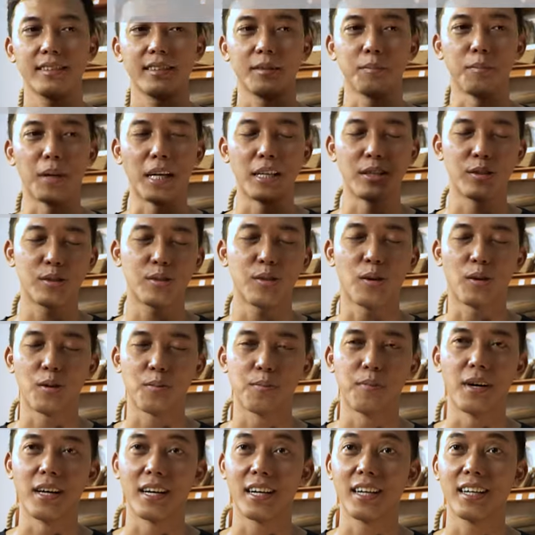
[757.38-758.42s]

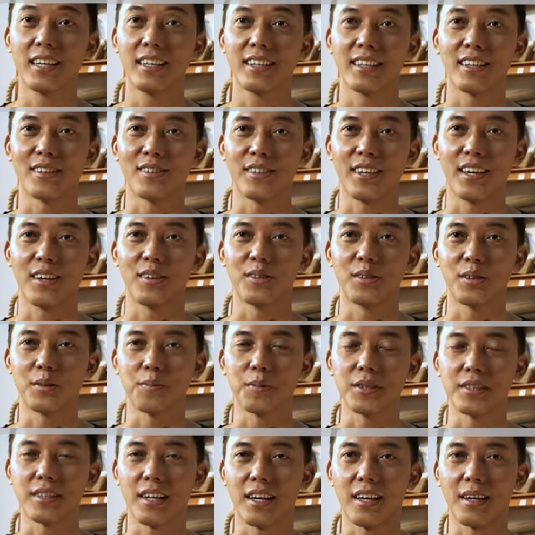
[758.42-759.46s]
brainstorm bareng gitu ya untuk
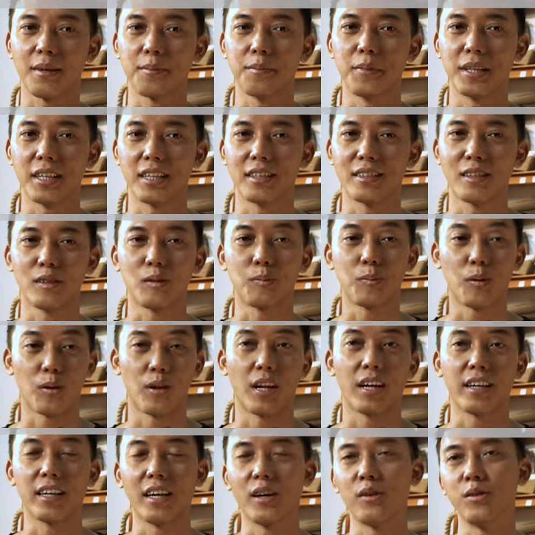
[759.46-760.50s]
bisa bikin satu
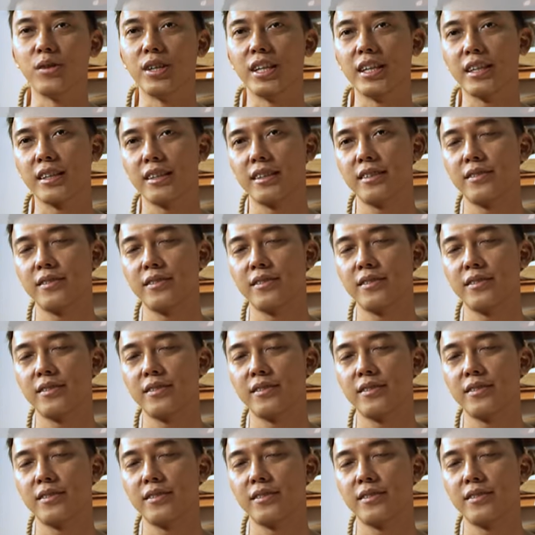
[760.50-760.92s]
produk yang unik.